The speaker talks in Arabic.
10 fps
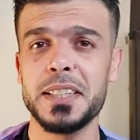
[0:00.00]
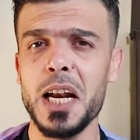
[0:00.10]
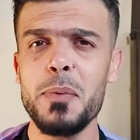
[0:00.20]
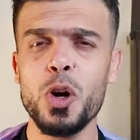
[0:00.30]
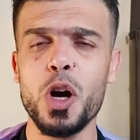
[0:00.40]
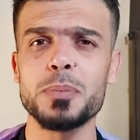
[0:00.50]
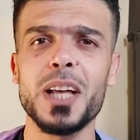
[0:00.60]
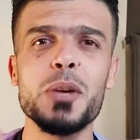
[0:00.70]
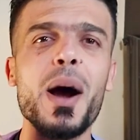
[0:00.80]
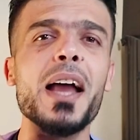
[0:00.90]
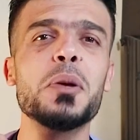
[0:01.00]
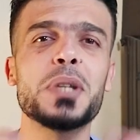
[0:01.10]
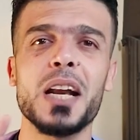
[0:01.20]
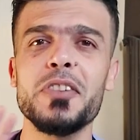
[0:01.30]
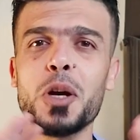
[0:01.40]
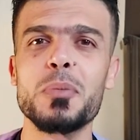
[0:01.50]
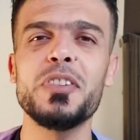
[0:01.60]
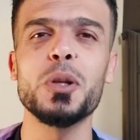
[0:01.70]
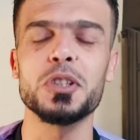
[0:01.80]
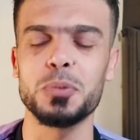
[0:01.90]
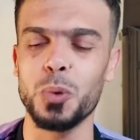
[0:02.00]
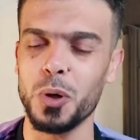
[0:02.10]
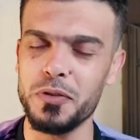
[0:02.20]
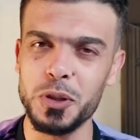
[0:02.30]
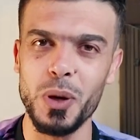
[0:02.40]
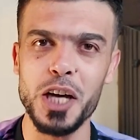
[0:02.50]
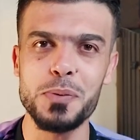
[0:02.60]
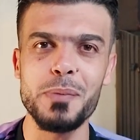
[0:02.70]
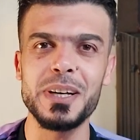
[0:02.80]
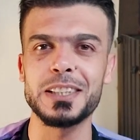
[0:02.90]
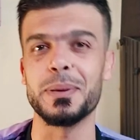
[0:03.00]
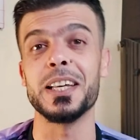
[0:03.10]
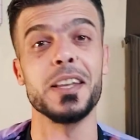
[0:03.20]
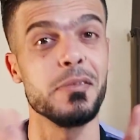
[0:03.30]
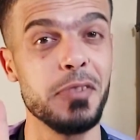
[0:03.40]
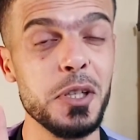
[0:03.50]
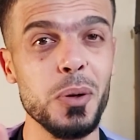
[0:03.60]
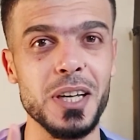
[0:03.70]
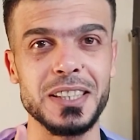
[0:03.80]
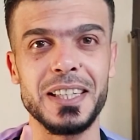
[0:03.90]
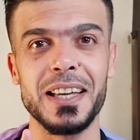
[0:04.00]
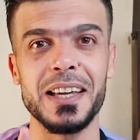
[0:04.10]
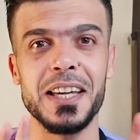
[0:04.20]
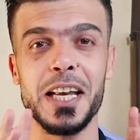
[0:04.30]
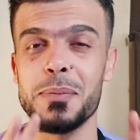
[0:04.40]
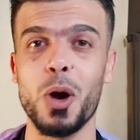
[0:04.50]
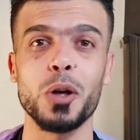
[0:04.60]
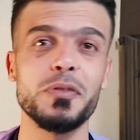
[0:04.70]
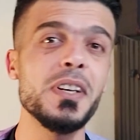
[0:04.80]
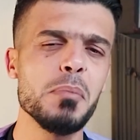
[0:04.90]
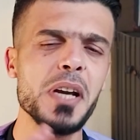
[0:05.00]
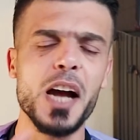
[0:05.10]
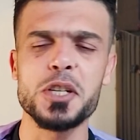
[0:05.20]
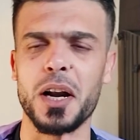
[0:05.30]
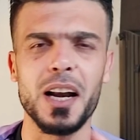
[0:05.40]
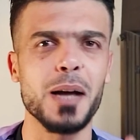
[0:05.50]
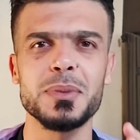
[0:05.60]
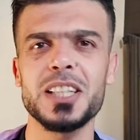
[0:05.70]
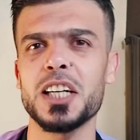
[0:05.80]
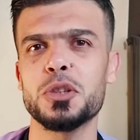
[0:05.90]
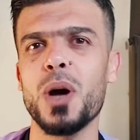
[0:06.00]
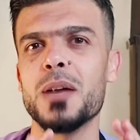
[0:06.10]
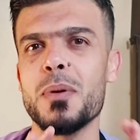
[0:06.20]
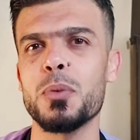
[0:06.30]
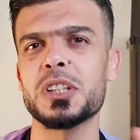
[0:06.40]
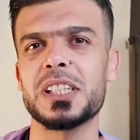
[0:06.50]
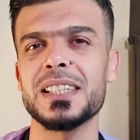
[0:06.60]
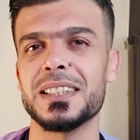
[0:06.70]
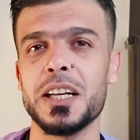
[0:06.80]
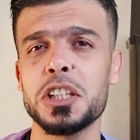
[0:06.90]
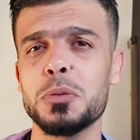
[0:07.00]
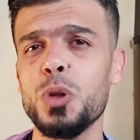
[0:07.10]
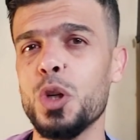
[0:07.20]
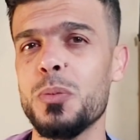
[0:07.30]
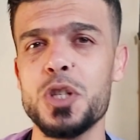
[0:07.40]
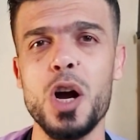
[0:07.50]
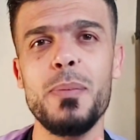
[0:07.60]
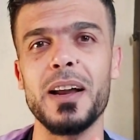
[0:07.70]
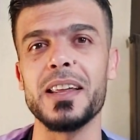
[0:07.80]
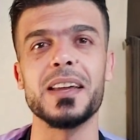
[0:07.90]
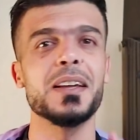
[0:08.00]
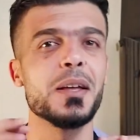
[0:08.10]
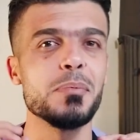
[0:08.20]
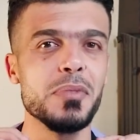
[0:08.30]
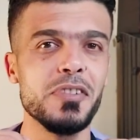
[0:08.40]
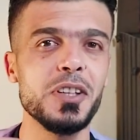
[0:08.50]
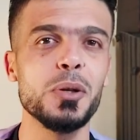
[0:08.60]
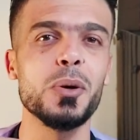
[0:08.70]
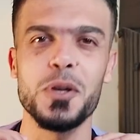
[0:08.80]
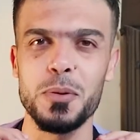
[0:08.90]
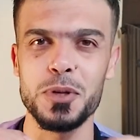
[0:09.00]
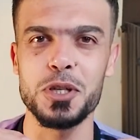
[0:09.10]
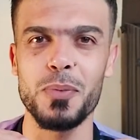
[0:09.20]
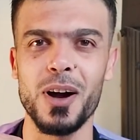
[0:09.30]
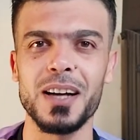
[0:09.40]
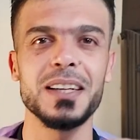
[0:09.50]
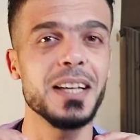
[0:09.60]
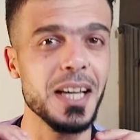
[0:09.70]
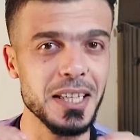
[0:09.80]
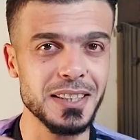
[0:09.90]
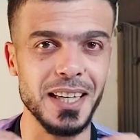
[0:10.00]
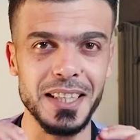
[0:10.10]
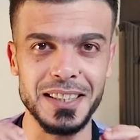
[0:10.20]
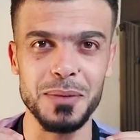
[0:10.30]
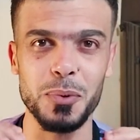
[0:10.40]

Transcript: السلام عليكم ابطالي واهلا وسهلا فيكم بفيديو الاسبوع، الفيديو الاجمل بالنسبه لي، فيديو الاسئله اللي ناخذ فيه من 10 ل 15 سؤال من بوست الاسئله الاسبوعي ونجاوب عليه بفيديو يوم الجمعه، اسال نسيم